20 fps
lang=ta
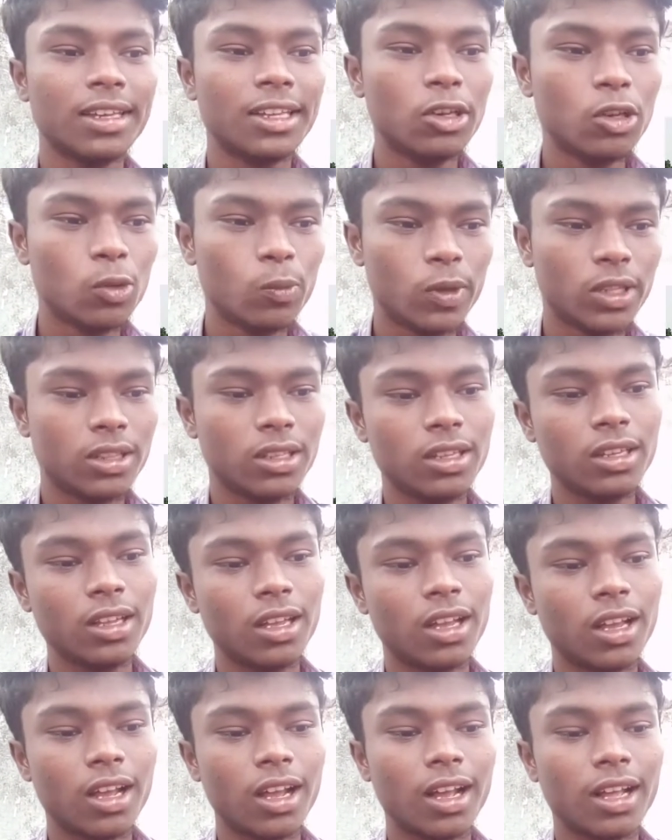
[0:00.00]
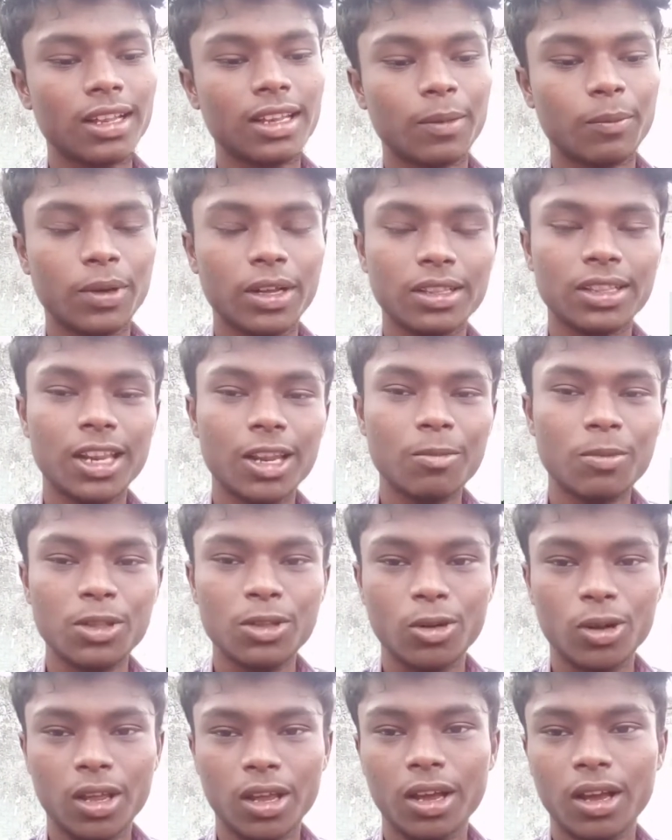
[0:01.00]
இன்னும் வந்து நம்ம
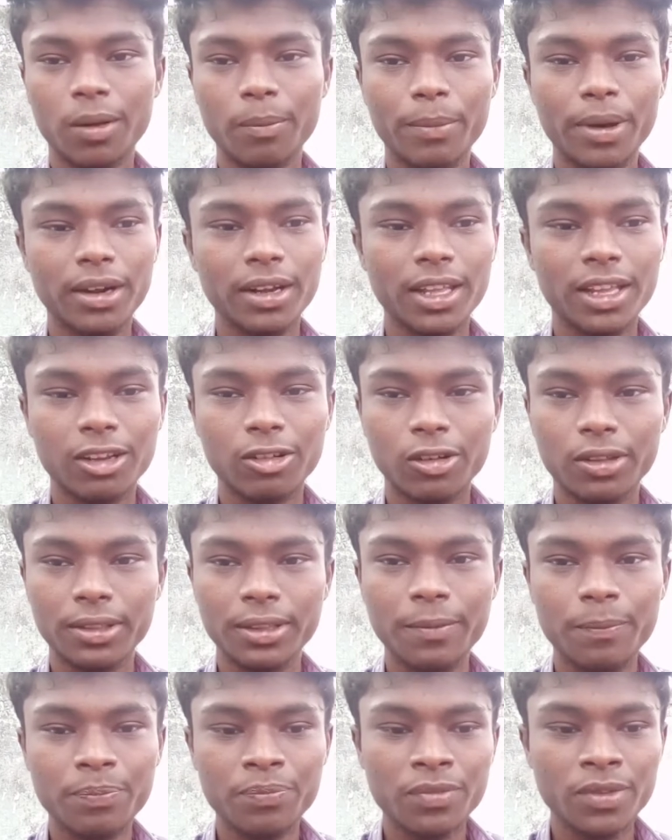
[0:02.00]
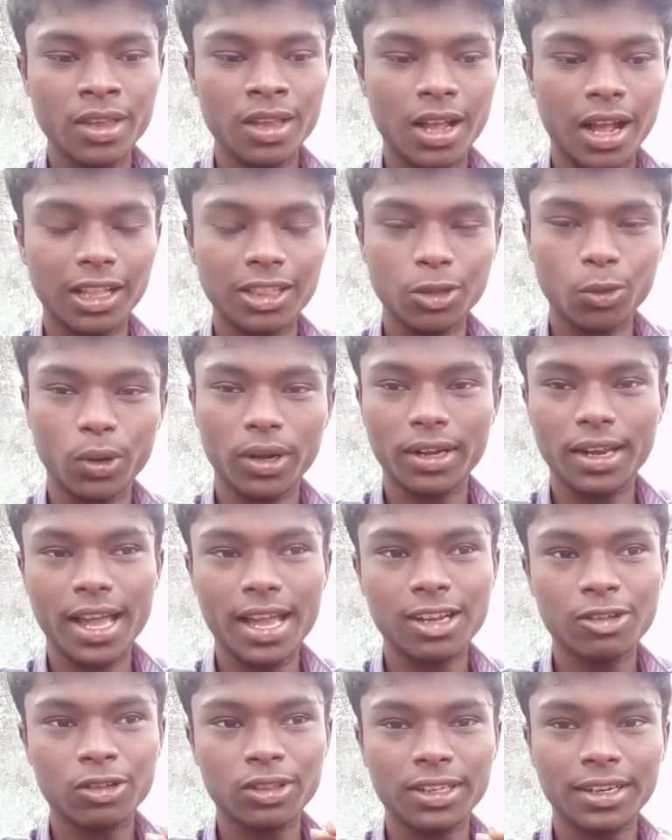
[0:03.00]
தளபதியோட பர்த்டேக்கு வந்து அந்த ஒரு
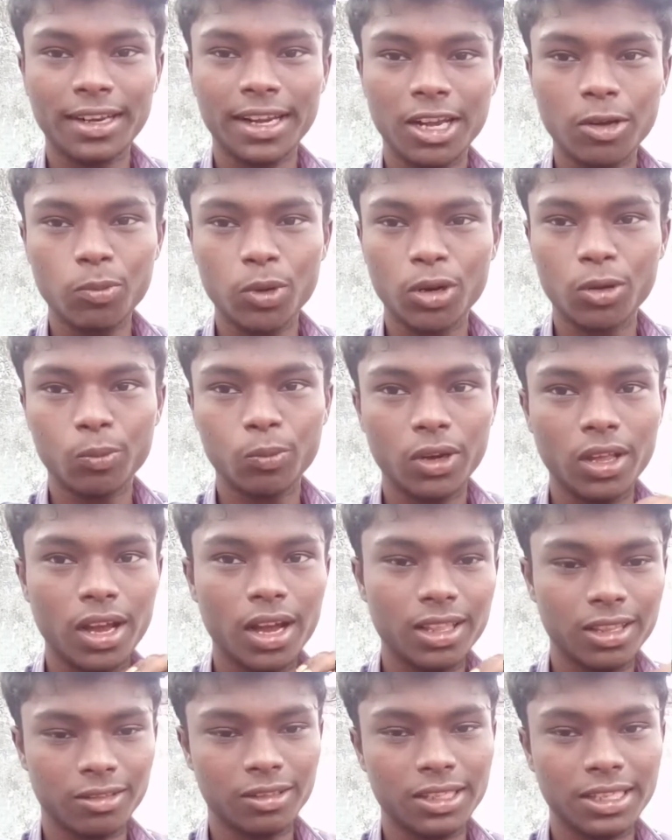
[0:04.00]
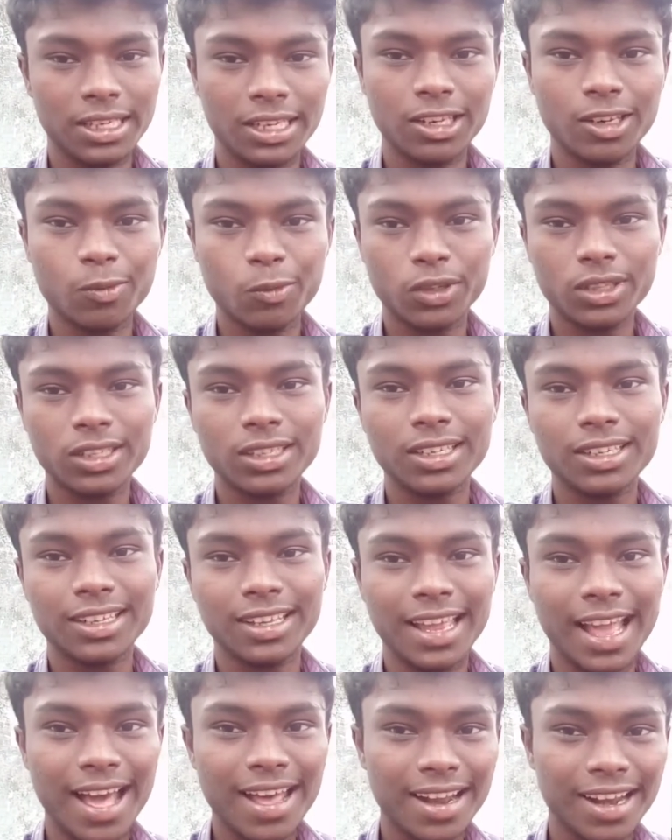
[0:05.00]
டேக் வந்து ட்ரெண்ட் பண்ணோம் இல்லையா அதை வந்து இன்னும் வந்து
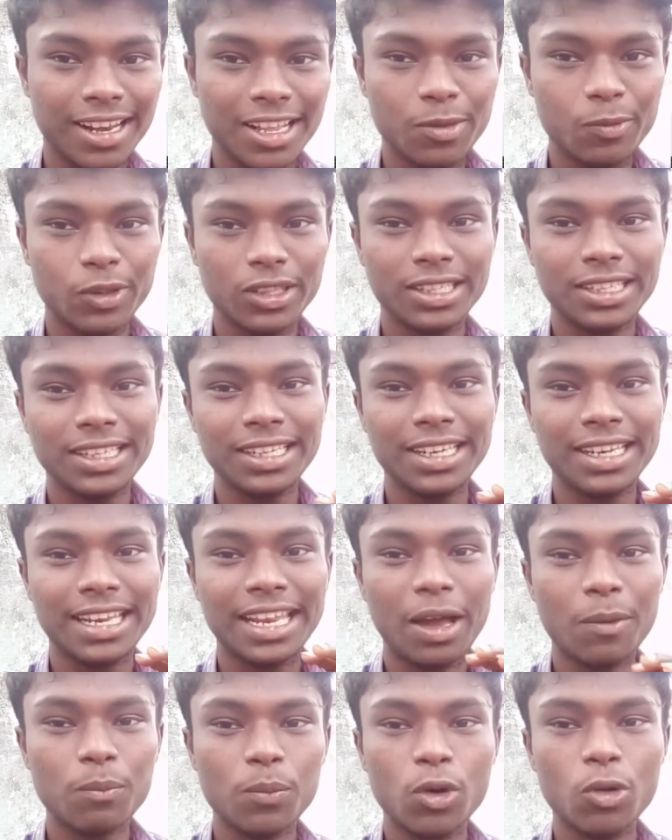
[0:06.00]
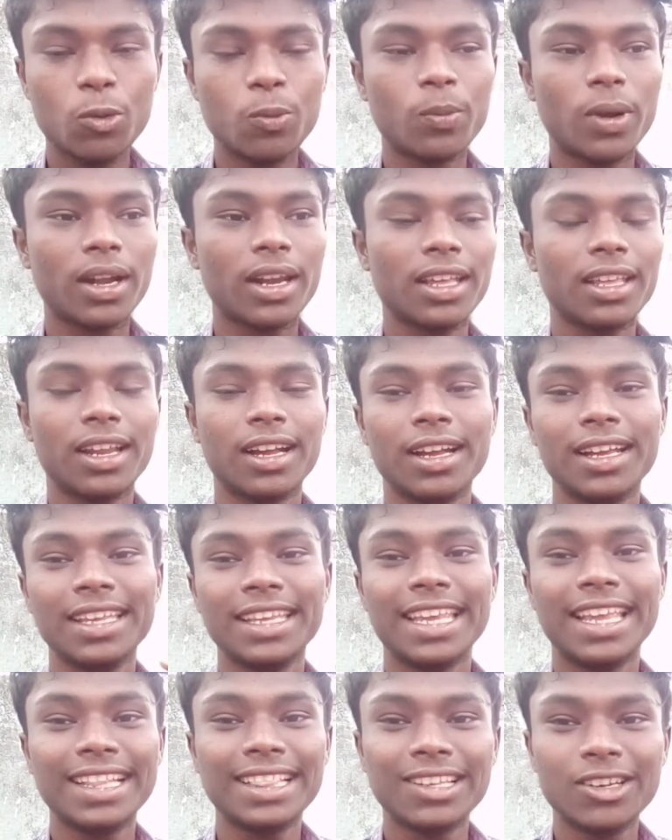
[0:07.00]
யாராலையும் வந்து நம்பவும் மாட்டேங்கிறாங்க
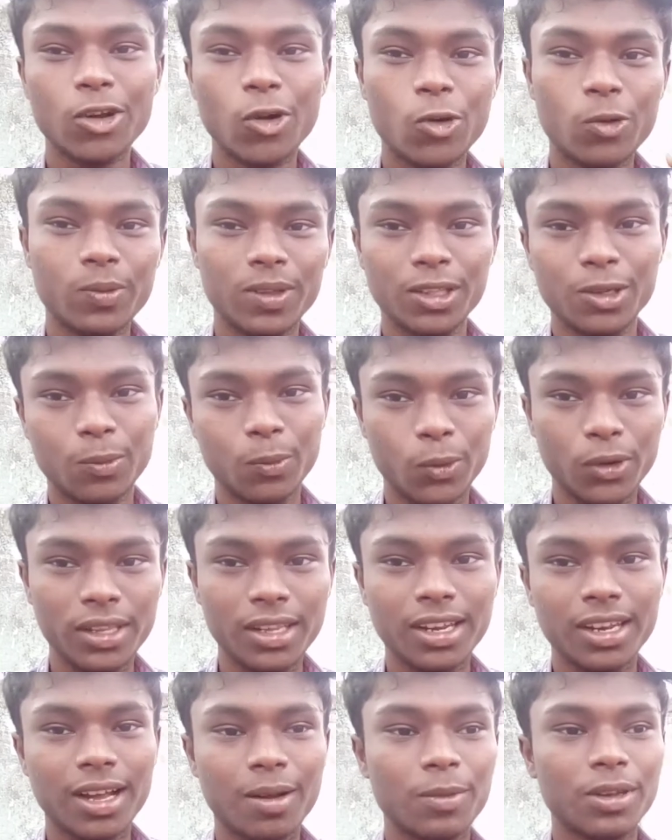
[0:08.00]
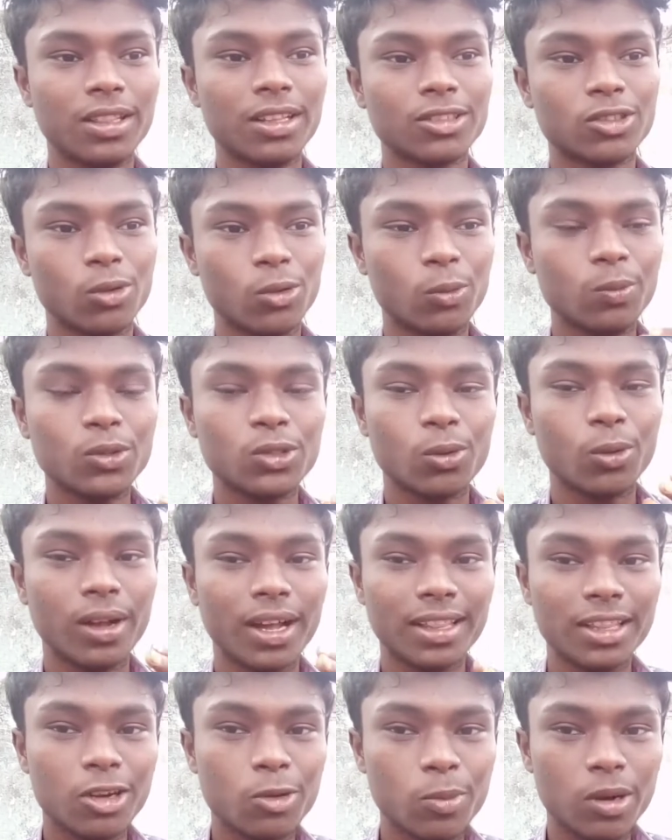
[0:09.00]
ஏற்றுக்கவும் வந்து முடியலை அப்படின்னு தான் சொல்லுவோம் ஸோ
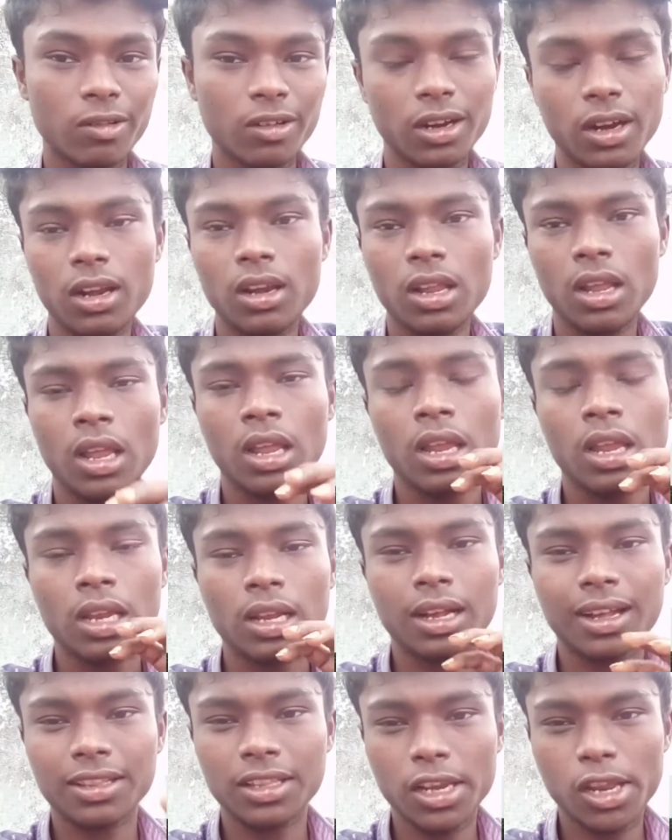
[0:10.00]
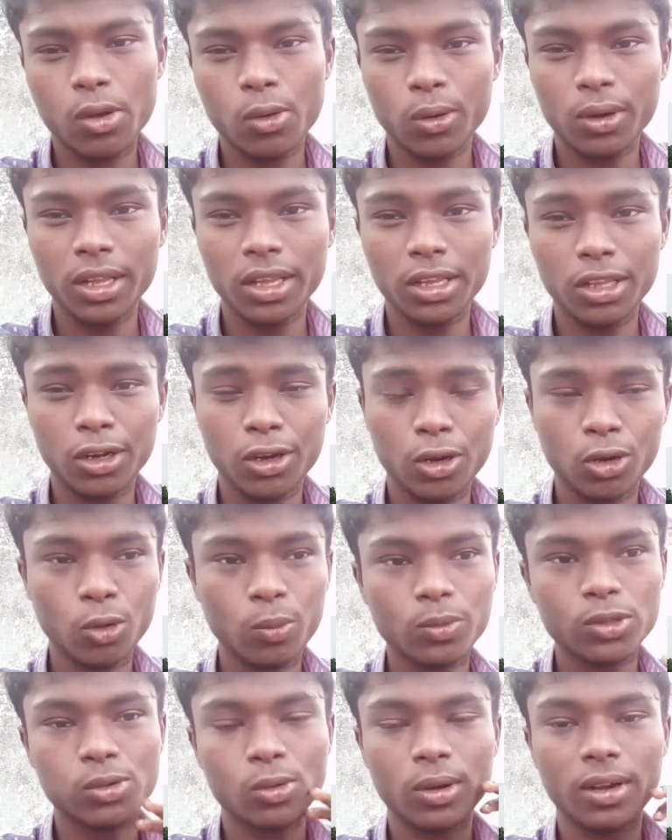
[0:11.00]
கதறுபவர்கள் கதறிக்கொண்டே
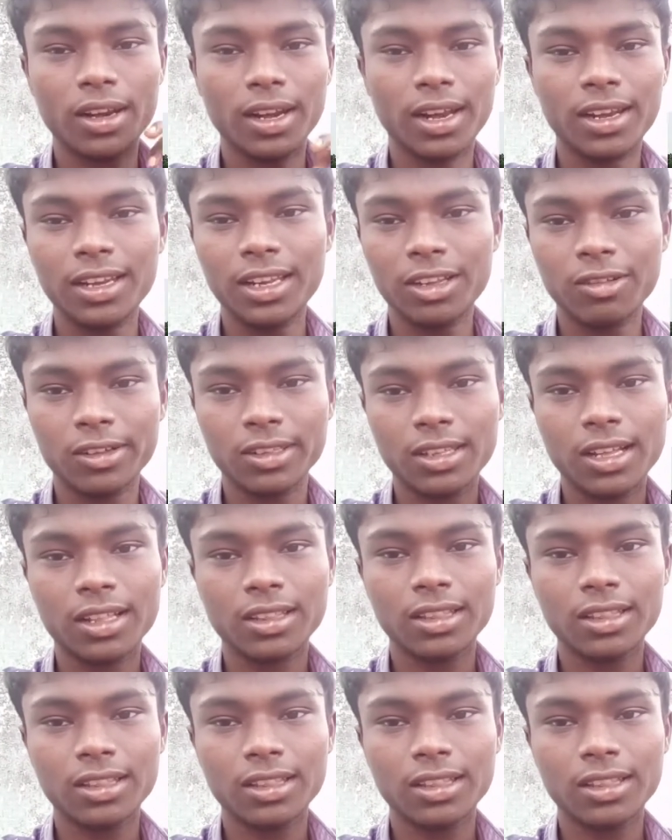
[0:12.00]
இருக்கட்டும் ஸோ ட்ரெண்டிங் வந்து